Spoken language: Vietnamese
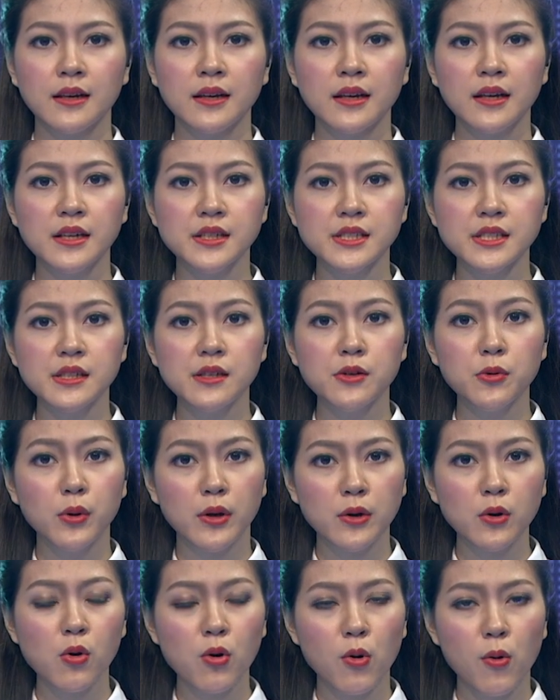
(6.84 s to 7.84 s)
Kỹ sư
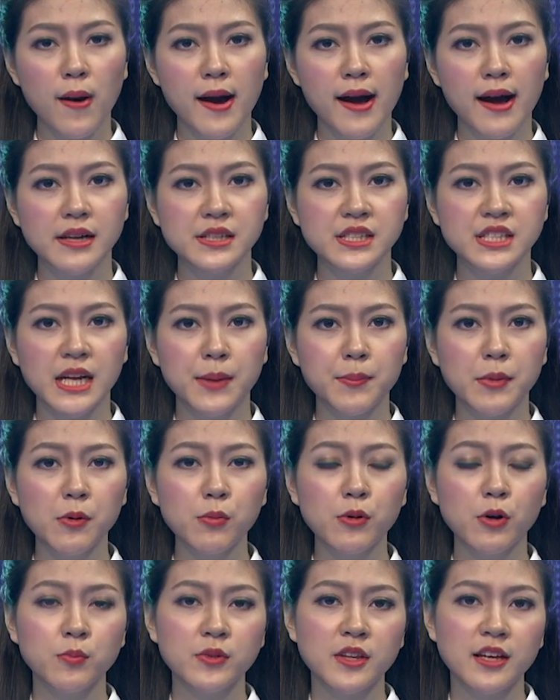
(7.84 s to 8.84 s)
Nguyễn Quốc Hòa, giám
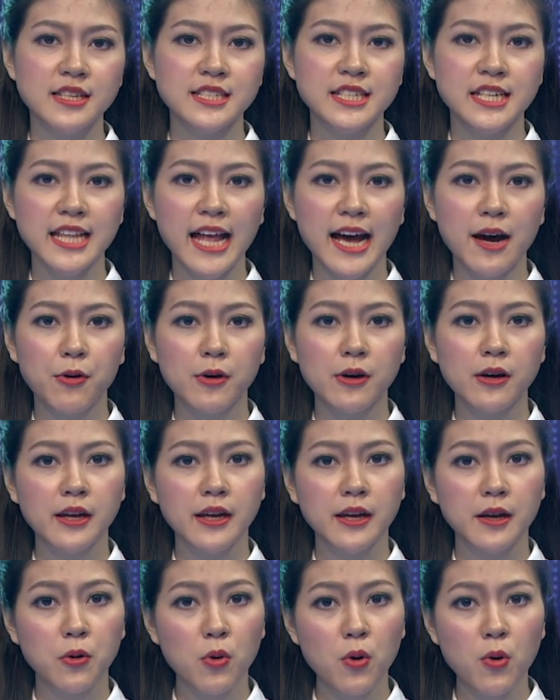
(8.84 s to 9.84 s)
đốc công ty chế tạo cơ
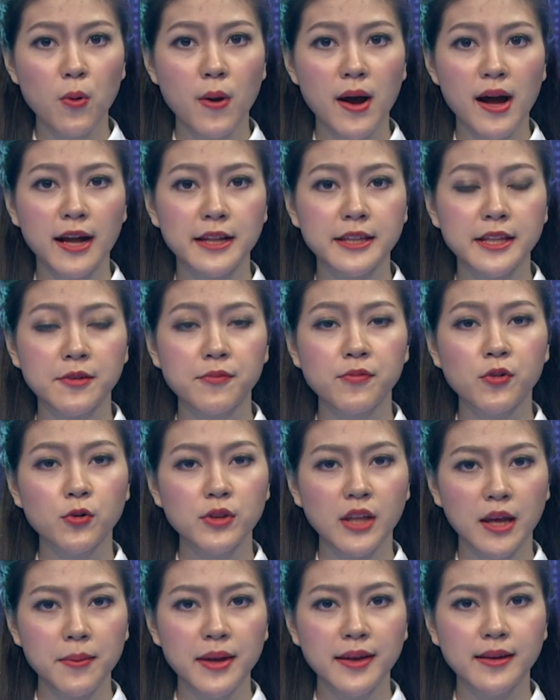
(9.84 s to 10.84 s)
khí Quốc Hòa, thành
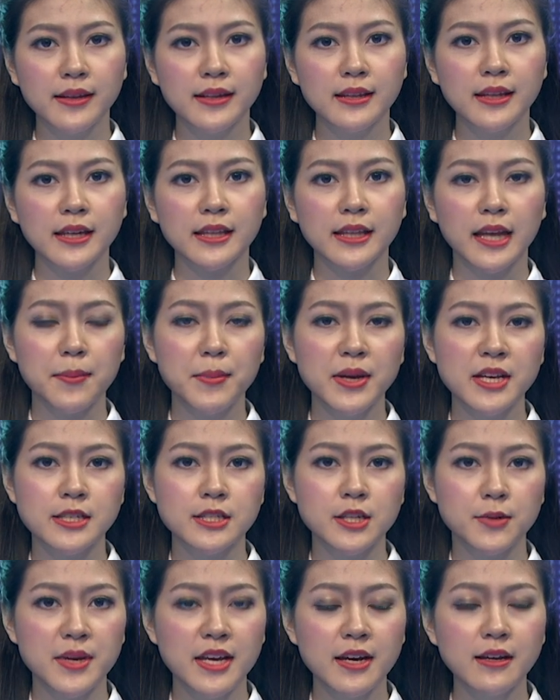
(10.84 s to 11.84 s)
phố Thái Bình, tỉnh Thái
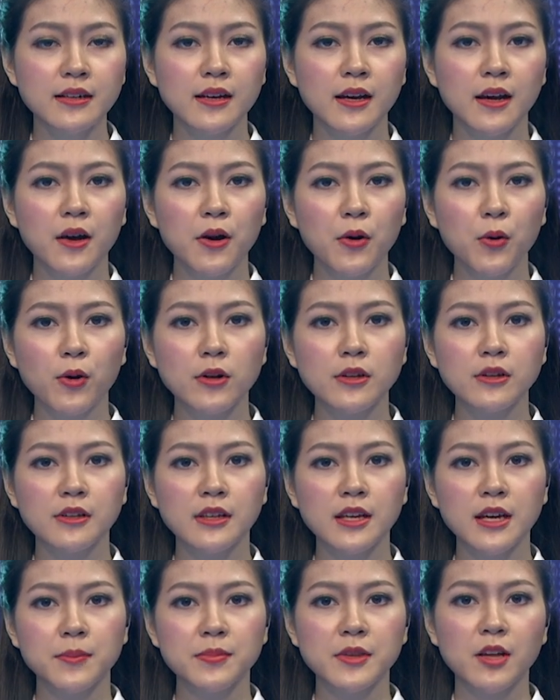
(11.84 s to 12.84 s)
Bình cho biết, cuộc
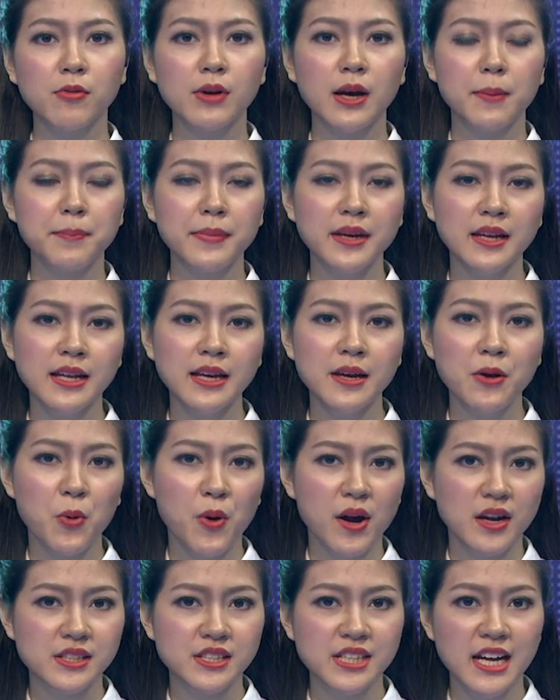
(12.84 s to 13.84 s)
thử nghiệm tàu ngầm mini
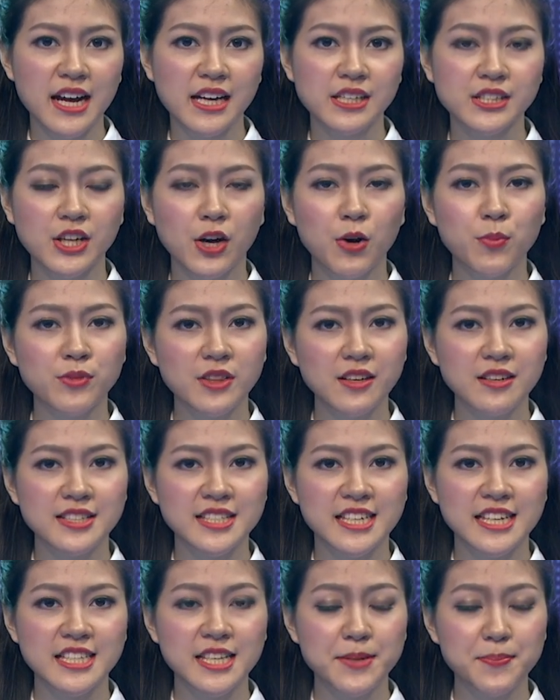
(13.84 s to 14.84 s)
Hoàng Sa do ông
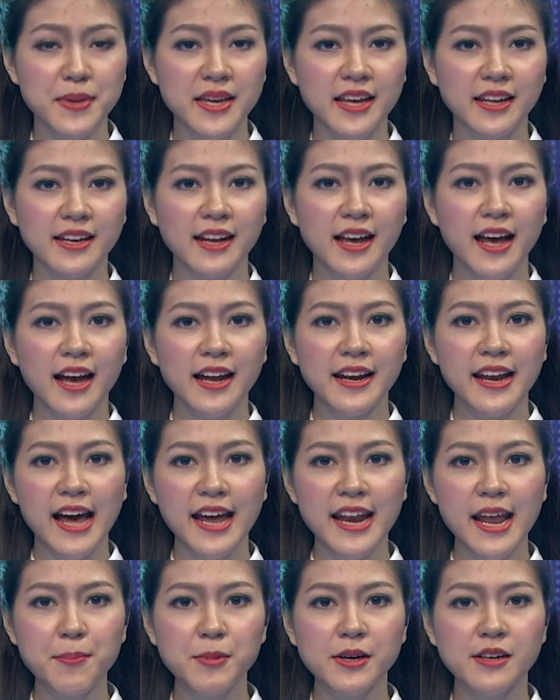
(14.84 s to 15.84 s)
tự chế trên biển
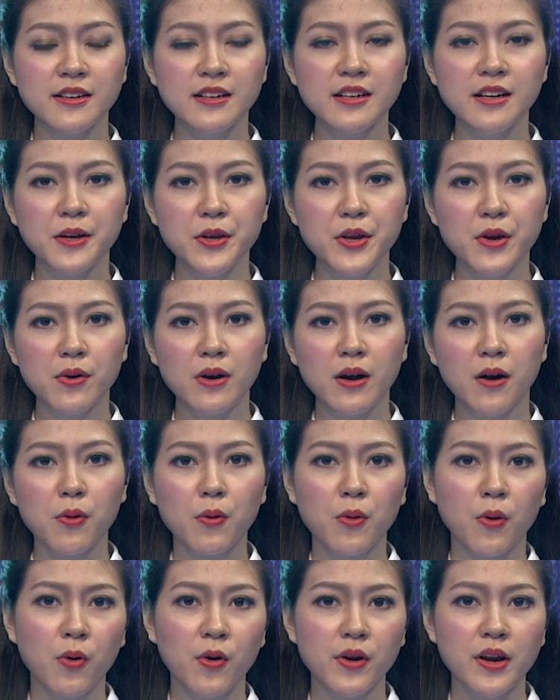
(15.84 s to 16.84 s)
đã đáp ứng được yêu
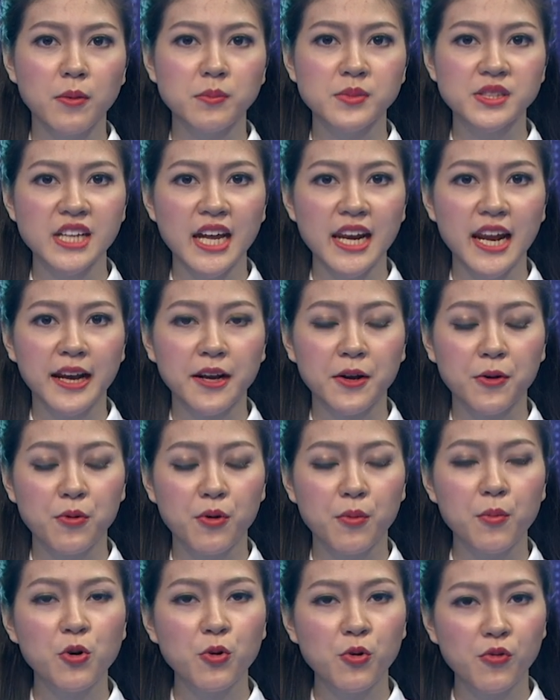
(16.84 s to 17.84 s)
cầu của Hội đồng sát hạch
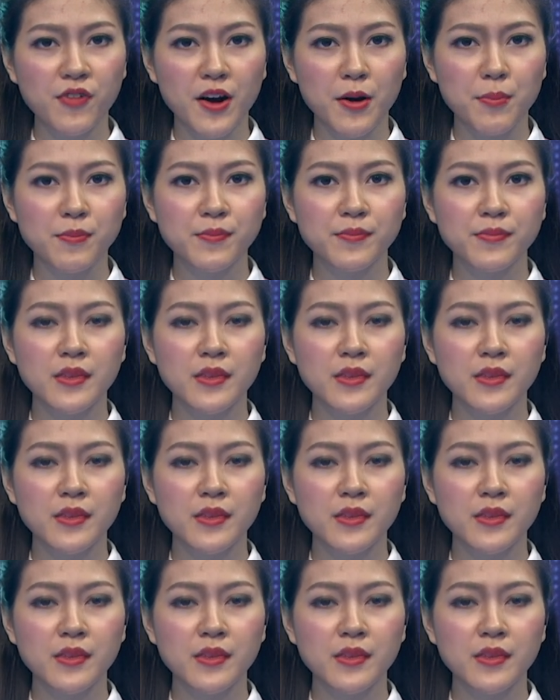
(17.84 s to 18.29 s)
của Bộ Quốc phòng.